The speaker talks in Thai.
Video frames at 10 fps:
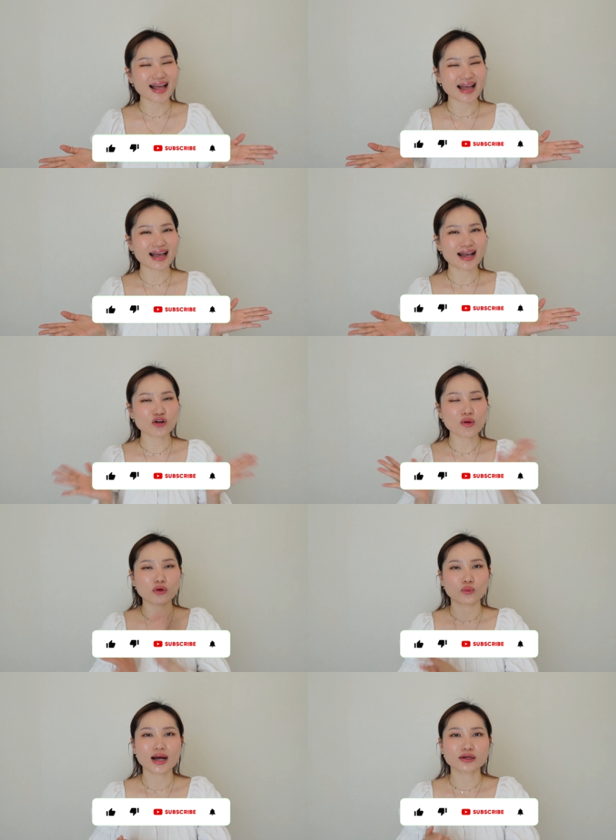คะก็หวั
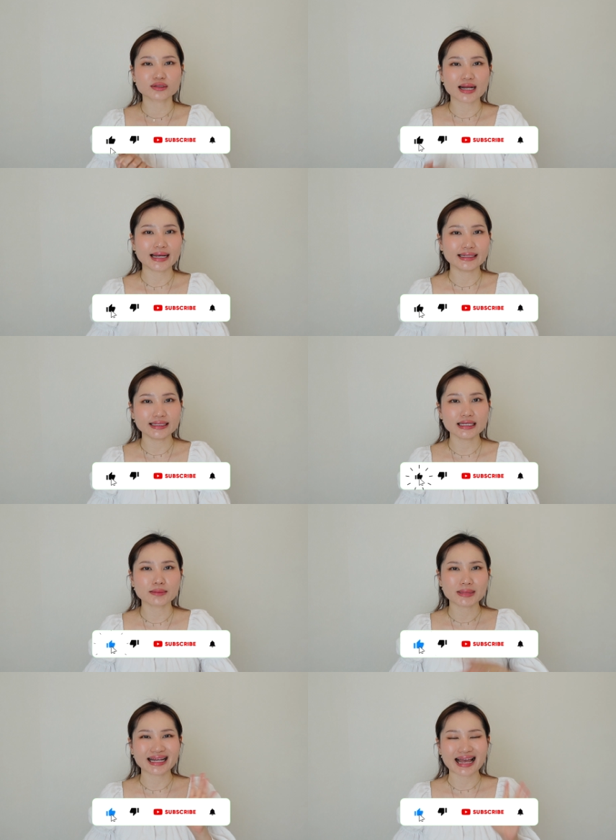งว่าใครที่
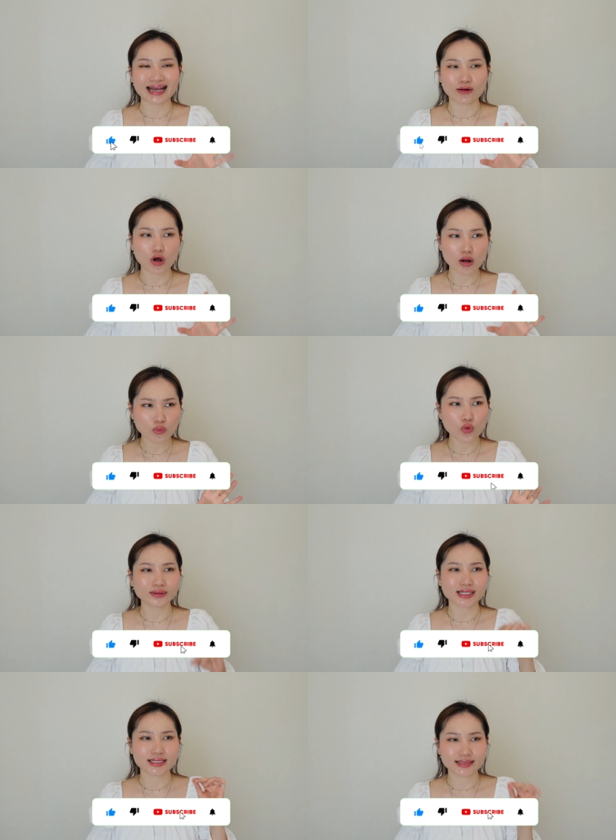กำลังหาข้อมูล
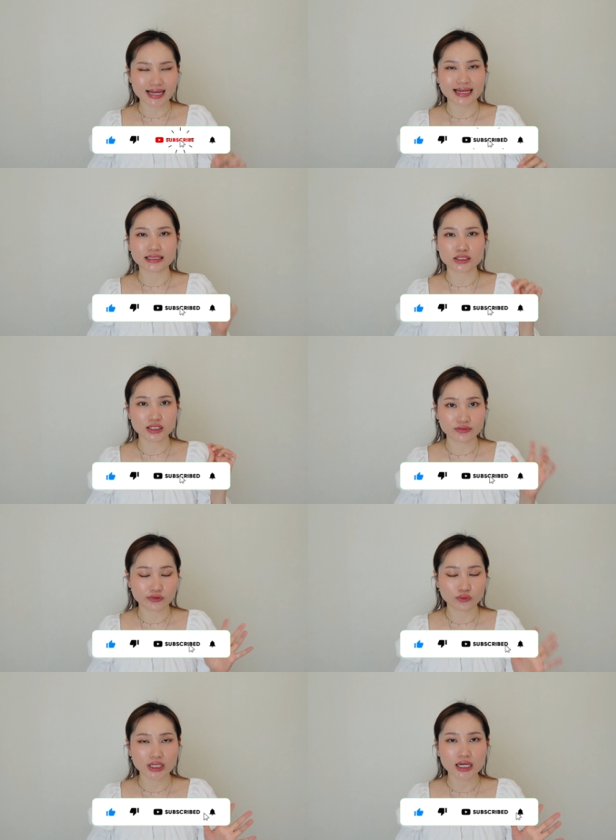ตัดสินใจอยากจะฉีดฟิ
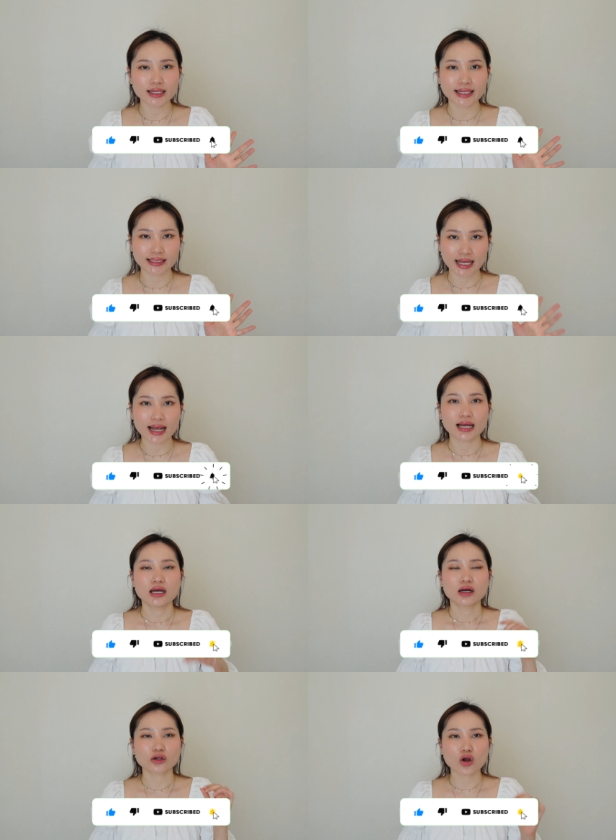ลเลอร์อะไรอย่างเงี้ย
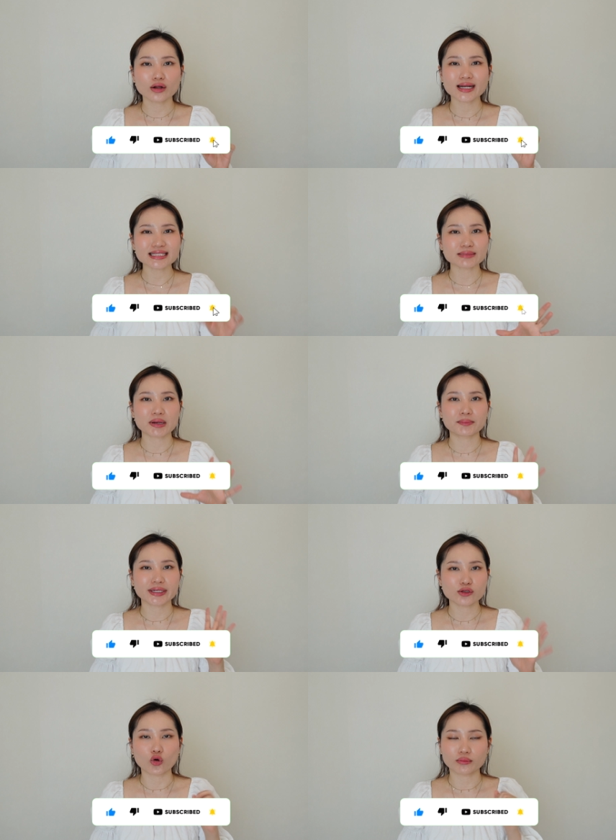ก็น่าจะเป็นประ
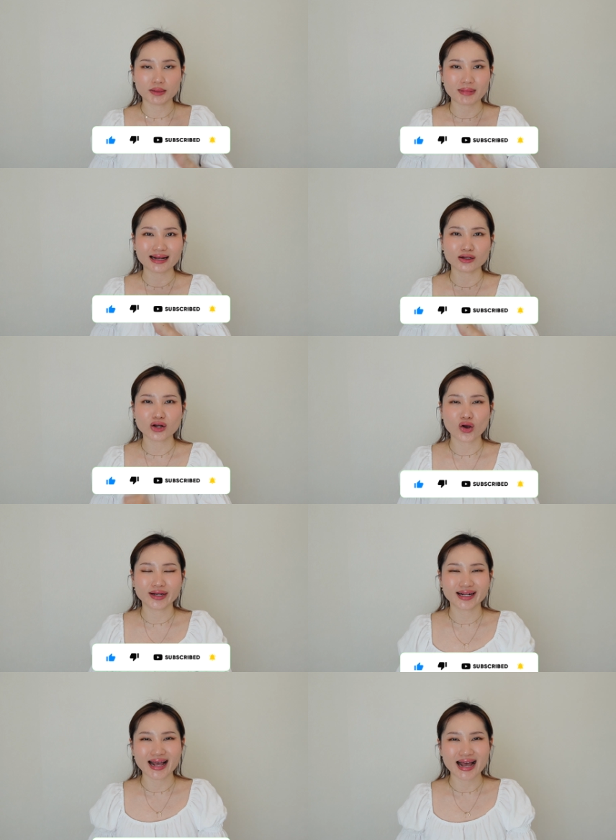โยชน์ไม่มากก็น้อย
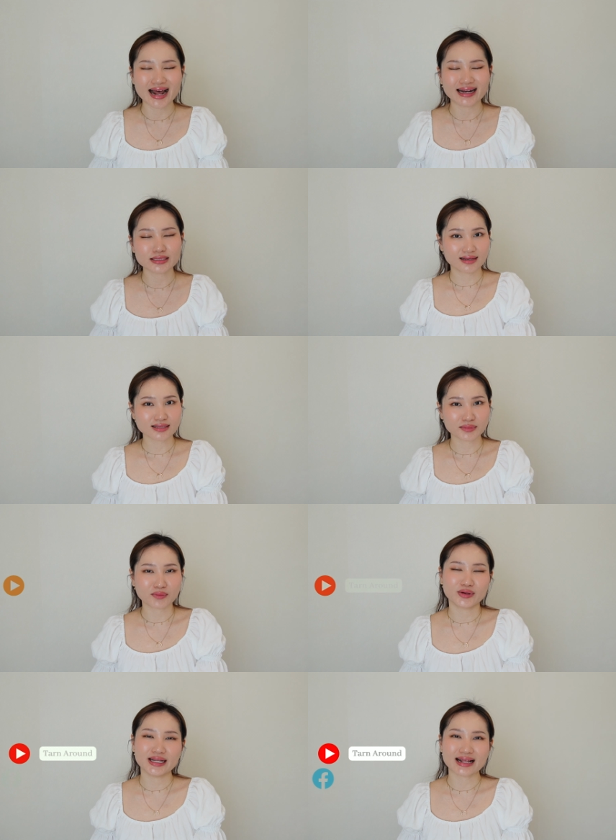นะคะและสำหรับ
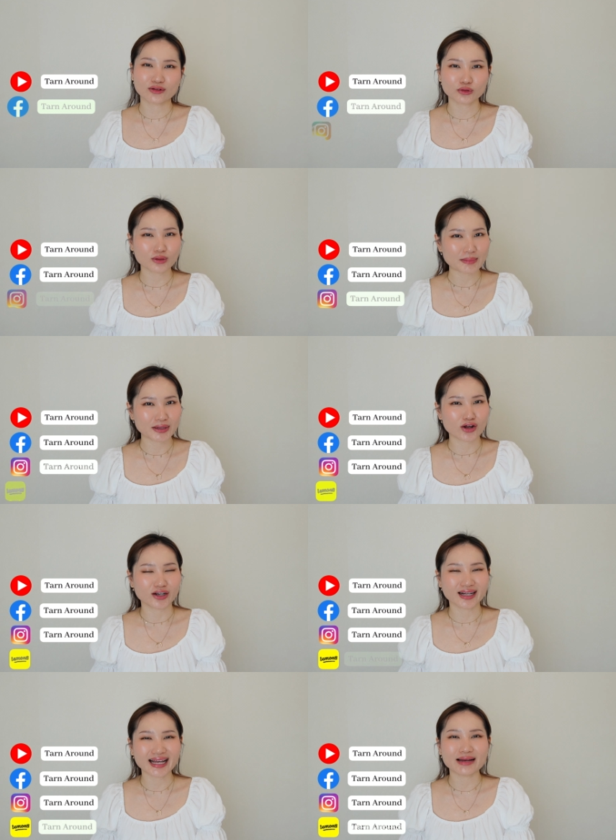วันนี้ตาต้องลาไปก่อน
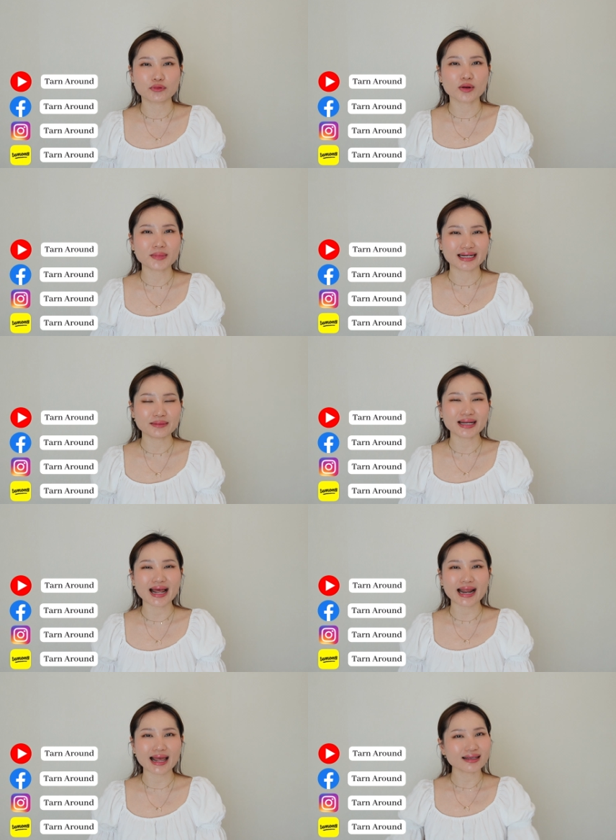แล้วค่ะพบกันใหม่คลิปหน้า
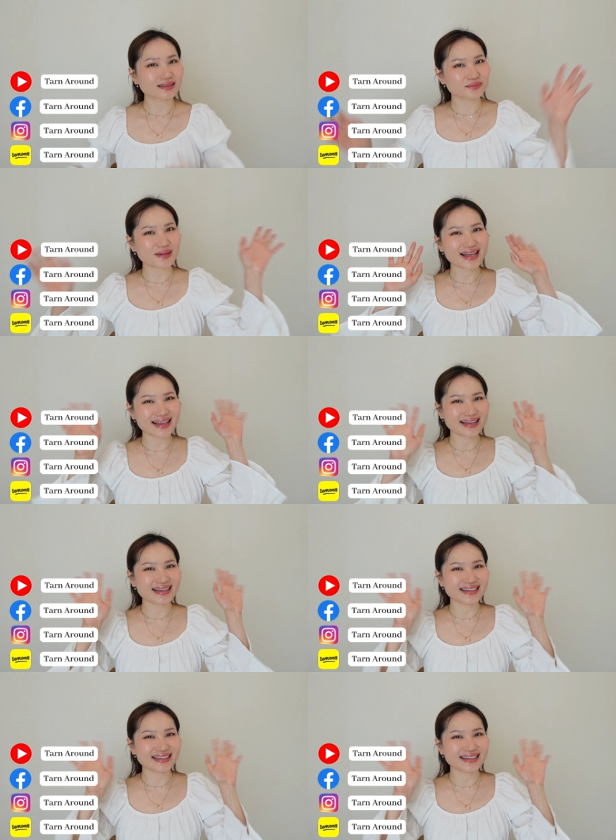นะบาย